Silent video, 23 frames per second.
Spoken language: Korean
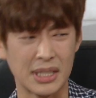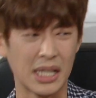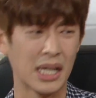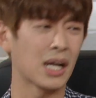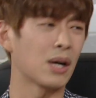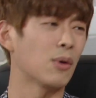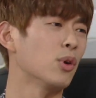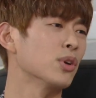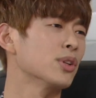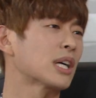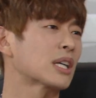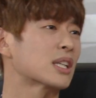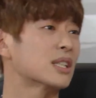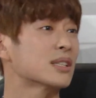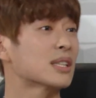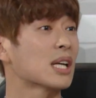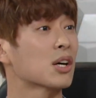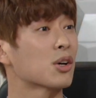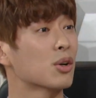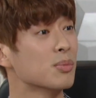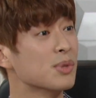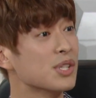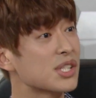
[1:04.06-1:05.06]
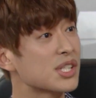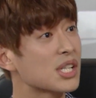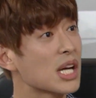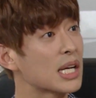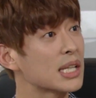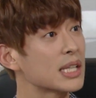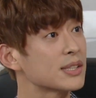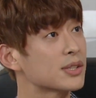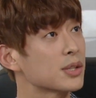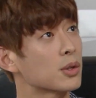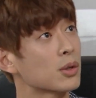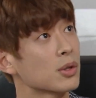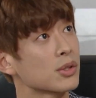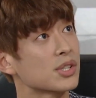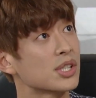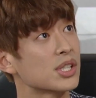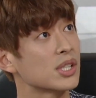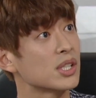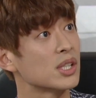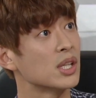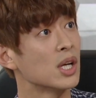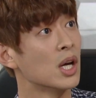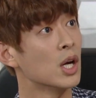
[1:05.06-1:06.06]
내가 워낙 그딴 걸 믿지 않아서
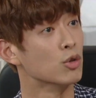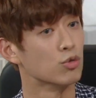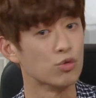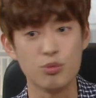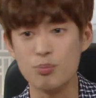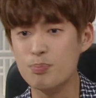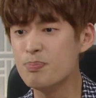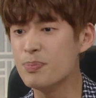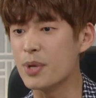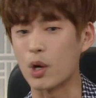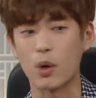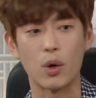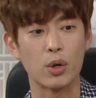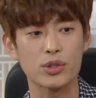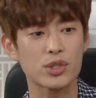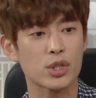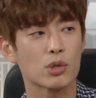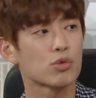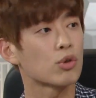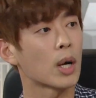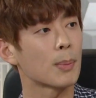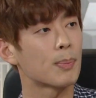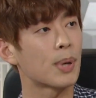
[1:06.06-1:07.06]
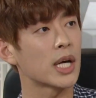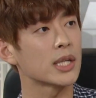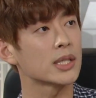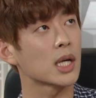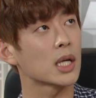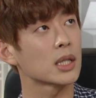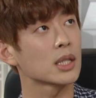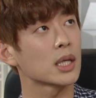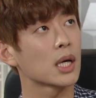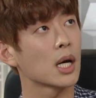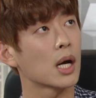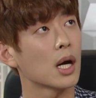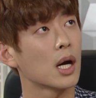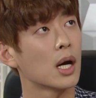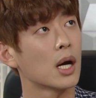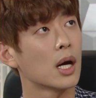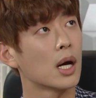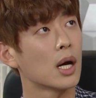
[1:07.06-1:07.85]
그렇지 운명 어쩌고 할 판이라니까.